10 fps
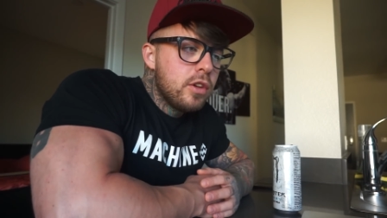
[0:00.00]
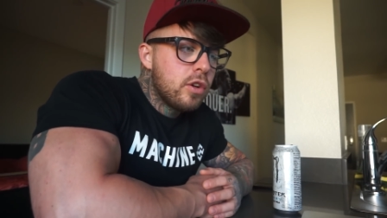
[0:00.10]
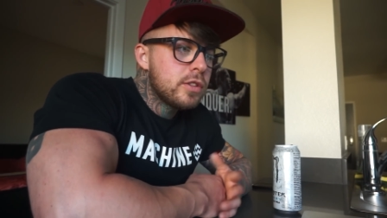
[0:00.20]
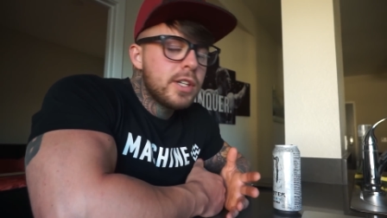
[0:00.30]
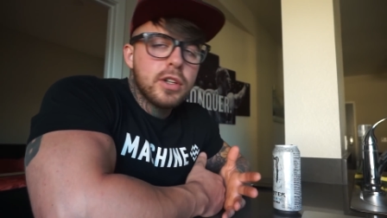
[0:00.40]

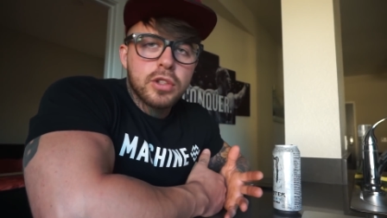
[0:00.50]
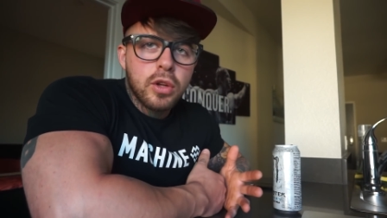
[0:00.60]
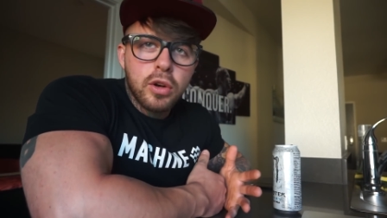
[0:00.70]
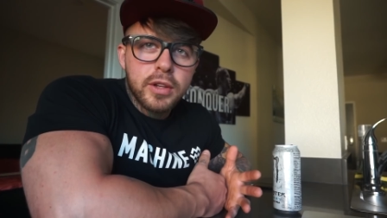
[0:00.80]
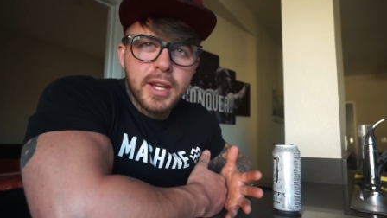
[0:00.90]
Yo lo sigo
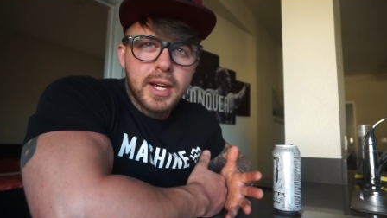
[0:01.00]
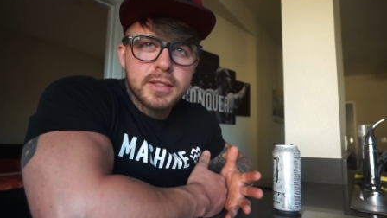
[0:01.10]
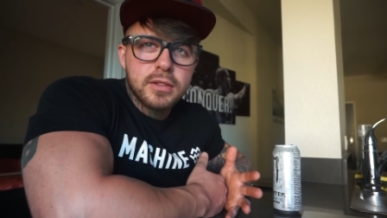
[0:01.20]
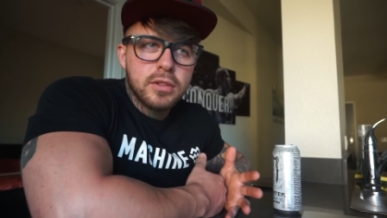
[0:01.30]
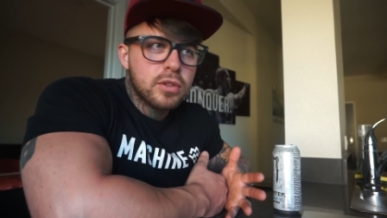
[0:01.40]
todos los
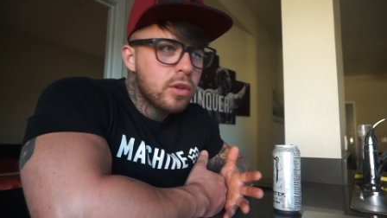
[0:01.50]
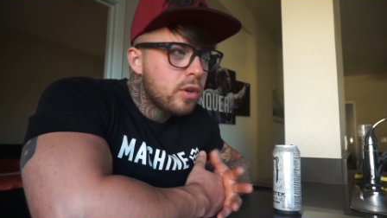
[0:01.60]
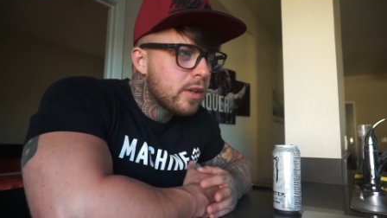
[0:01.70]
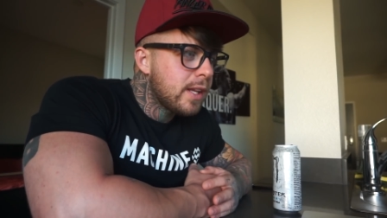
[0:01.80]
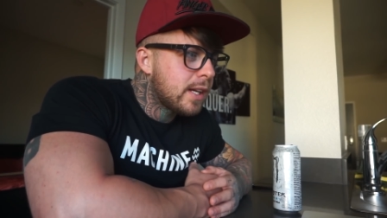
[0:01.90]
días, ¿no? Todos
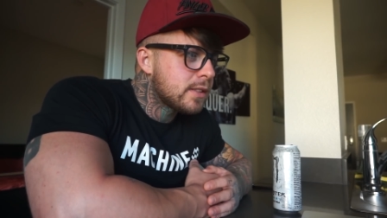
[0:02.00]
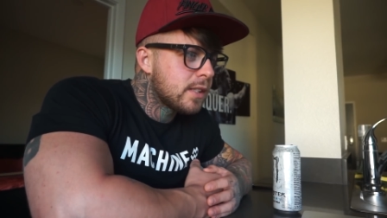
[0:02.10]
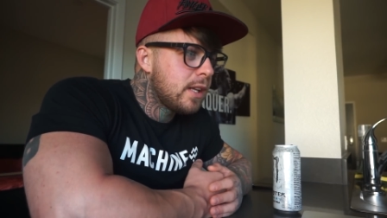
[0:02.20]
los días.